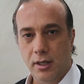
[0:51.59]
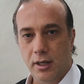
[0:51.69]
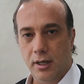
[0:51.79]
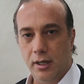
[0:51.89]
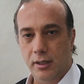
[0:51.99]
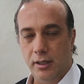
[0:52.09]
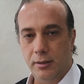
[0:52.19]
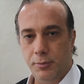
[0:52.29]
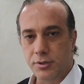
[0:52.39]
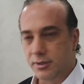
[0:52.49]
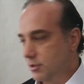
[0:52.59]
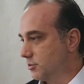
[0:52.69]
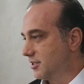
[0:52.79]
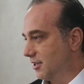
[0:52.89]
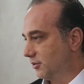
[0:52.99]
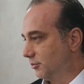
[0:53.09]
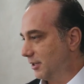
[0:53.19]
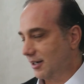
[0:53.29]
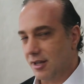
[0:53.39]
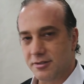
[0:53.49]
É, depois de tantos anos no
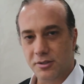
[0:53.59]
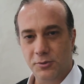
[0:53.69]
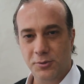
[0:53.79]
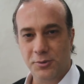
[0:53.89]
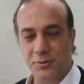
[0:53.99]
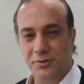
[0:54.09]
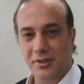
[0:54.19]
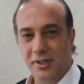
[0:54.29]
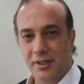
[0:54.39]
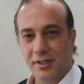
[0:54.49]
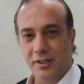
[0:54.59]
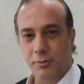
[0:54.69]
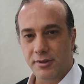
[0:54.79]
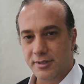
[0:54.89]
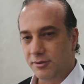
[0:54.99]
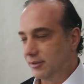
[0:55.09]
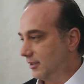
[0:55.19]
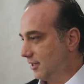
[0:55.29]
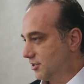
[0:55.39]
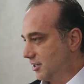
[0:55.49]
mercado de seguros e conhecendo
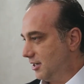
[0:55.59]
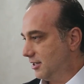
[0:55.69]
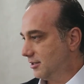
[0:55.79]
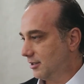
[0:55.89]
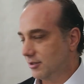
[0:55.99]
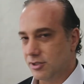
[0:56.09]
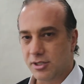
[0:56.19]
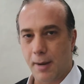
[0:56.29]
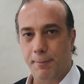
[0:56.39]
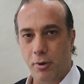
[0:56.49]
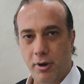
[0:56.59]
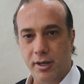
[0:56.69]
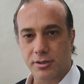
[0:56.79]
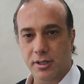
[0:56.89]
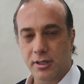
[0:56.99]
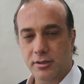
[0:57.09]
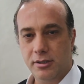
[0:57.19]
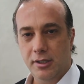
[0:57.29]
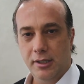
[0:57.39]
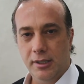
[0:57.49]
tanta gente, tanta gente que apoia a
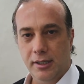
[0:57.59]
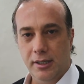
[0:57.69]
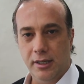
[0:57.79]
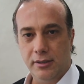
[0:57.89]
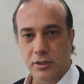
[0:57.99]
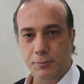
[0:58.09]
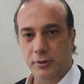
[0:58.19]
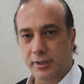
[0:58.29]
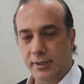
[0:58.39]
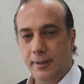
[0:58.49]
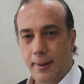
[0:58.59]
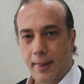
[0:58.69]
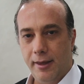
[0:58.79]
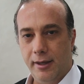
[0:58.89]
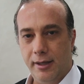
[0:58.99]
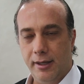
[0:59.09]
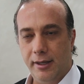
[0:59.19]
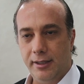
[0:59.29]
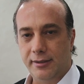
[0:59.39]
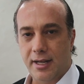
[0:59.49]
gente, é, a gente poder
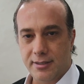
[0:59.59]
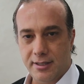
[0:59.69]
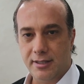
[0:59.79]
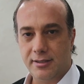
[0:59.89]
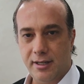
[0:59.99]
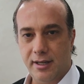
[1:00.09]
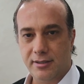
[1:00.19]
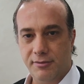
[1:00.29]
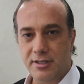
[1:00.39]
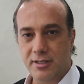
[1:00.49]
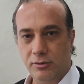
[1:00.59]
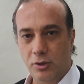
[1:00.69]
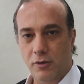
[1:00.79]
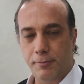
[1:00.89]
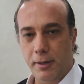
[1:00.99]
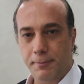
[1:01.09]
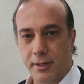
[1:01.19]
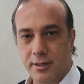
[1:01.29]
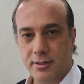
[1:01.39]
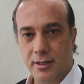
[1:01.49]
é, né, trazer essa, essa visão nova para a
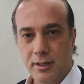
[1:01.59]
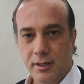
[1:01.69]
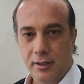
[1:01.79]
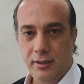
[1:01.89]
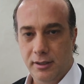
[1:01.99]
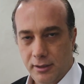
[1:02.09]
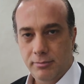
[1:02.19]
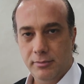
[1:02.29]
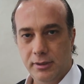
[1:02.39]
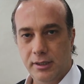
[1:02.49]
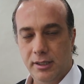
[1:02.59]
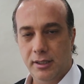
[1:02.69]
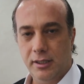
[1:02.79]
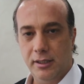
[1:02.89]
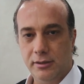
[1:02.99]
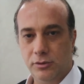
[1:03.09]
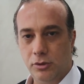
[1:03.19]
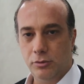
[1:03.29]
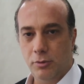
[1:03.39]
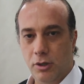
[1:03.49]
empresa e, é, de
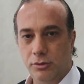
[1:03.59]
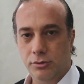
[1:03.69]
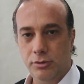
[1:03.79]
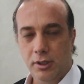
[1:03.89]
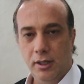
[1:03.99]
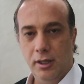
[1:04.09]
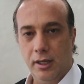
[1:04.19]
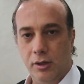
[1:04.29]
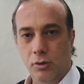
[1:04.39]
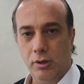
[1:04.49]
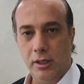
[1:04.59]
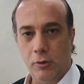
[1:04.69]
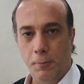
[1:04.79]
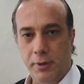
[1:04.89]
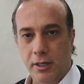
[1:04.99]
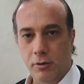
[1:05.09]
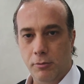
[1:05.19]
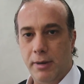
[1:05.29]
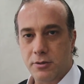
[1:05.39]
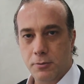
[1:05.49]
todo modo, é, colocando a companhia
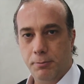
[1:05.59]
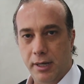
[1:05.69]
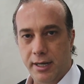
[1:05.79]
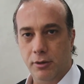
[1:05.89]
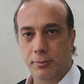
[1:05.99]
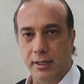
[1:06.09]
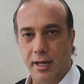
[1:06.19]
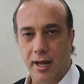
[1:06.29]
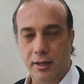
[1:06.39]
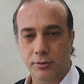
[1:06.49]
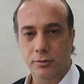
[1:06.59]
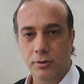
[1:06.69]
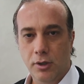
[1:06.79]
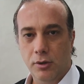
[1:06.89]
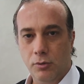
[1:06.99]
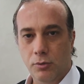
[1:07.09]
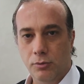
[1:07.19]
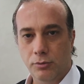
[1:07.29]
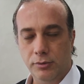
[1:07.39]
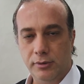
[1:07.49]
como mais um player no mercado,
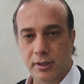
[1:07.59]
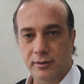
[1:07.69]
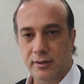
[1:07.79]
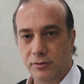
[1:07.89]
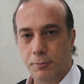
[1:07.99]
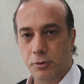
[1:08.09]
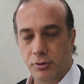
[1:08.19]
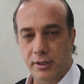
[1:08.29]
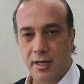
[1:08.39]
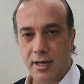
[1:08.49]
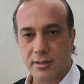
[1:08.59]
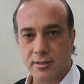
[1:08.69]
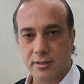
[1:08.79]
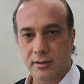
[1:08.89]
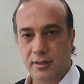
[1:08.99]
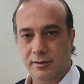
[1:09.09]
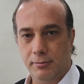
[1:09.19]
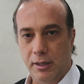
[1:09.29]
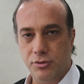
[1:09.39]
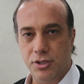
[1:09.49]
com tantas oportunidades nesse
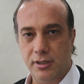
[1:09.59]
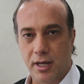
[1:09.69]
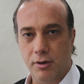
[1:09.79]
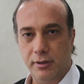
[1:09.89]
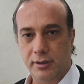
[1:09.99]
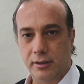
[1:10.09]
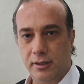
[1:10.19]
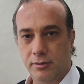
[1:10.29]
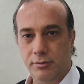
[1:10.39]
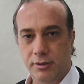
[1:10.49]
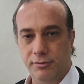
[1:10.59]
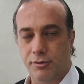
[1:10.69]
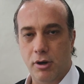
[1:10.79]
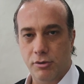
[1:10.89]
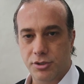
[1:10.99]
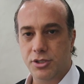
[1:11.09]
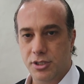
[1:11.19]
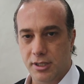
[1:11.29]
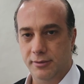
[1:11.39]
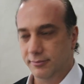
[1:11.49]
meio digital que está tão em voga hoje em
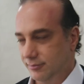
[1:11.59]
dia.